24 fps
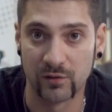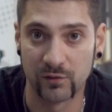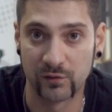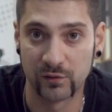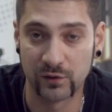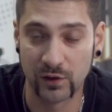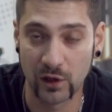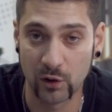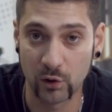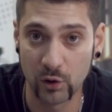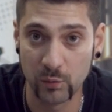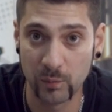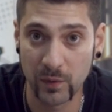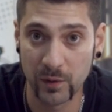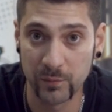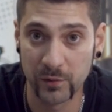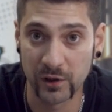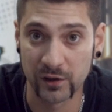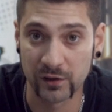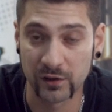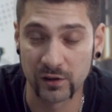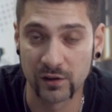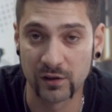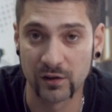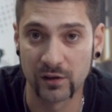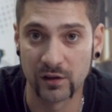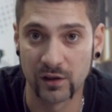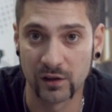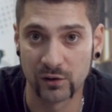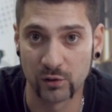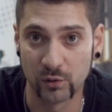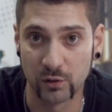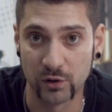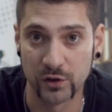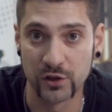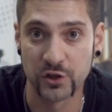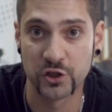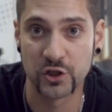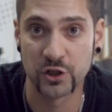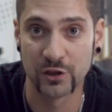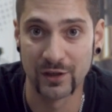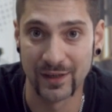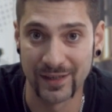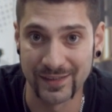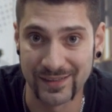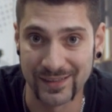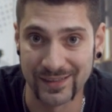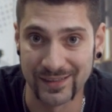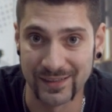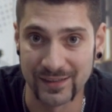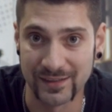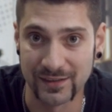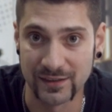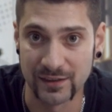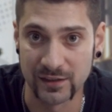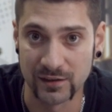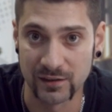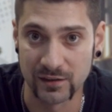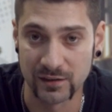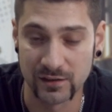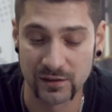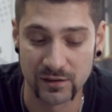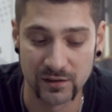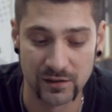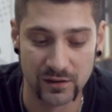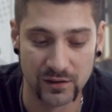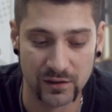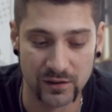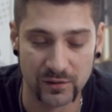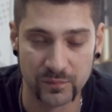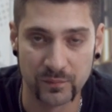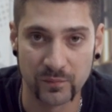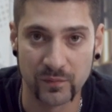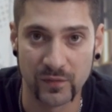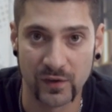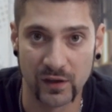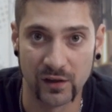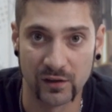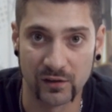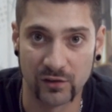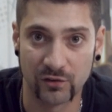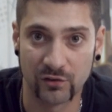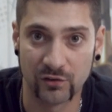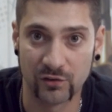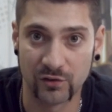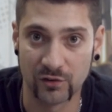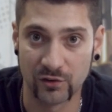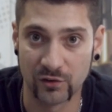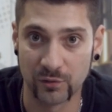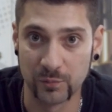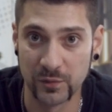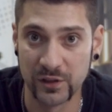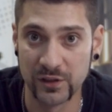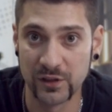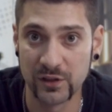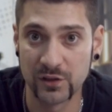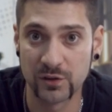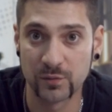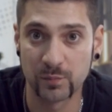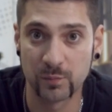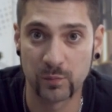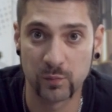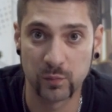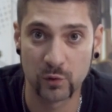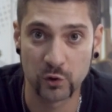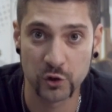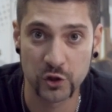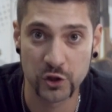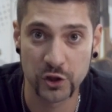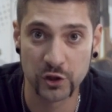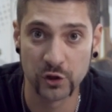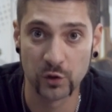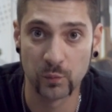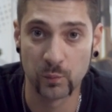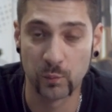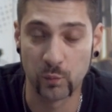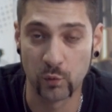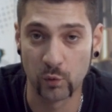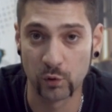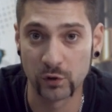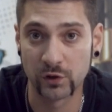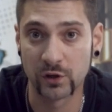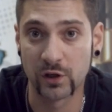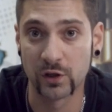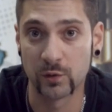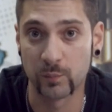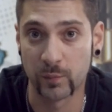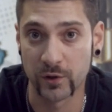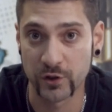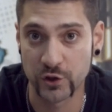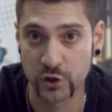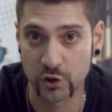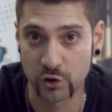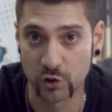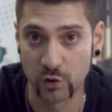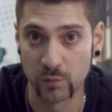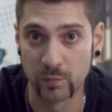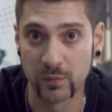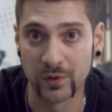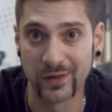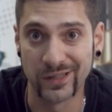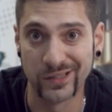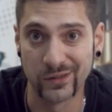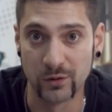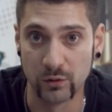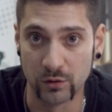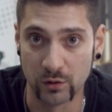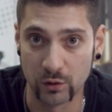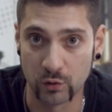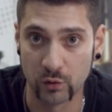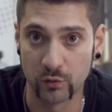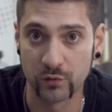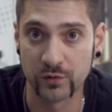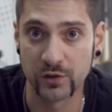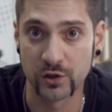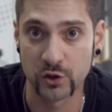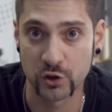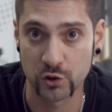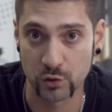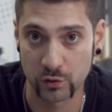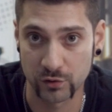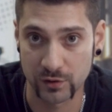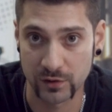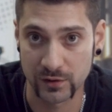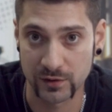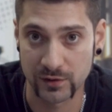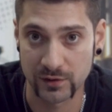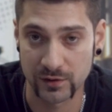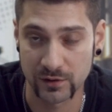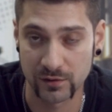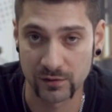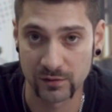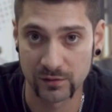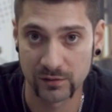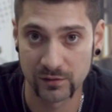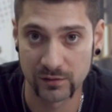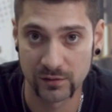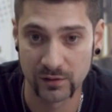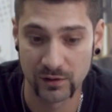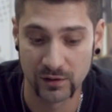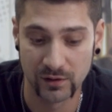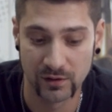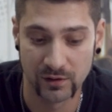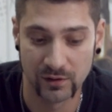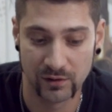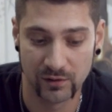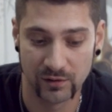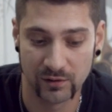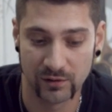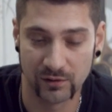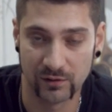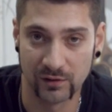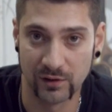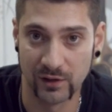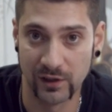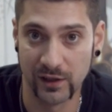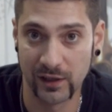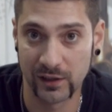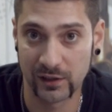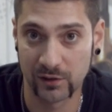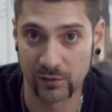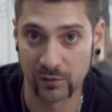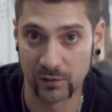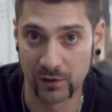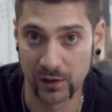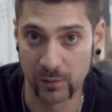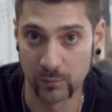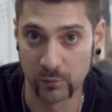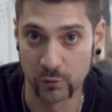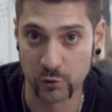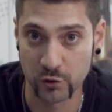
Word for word: Второй момент, который желательно сделать, это заменить пружину под колпачком регулировки жесткости. Для этого нам